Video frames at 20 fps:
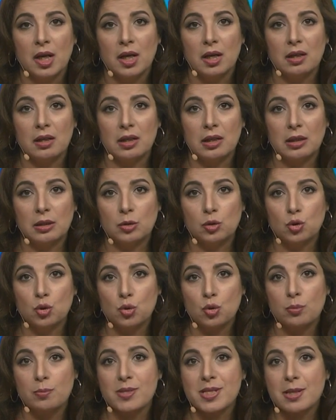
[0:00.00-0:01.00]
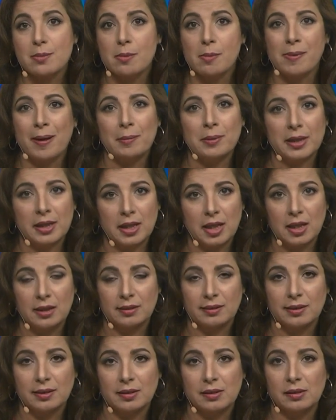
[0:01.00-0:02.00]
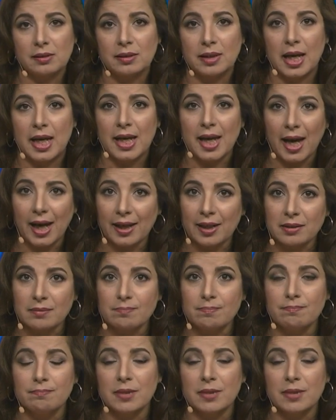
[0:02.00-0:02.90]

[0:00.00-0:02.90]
آه، ديون بسبب عمليات لكن اي حالات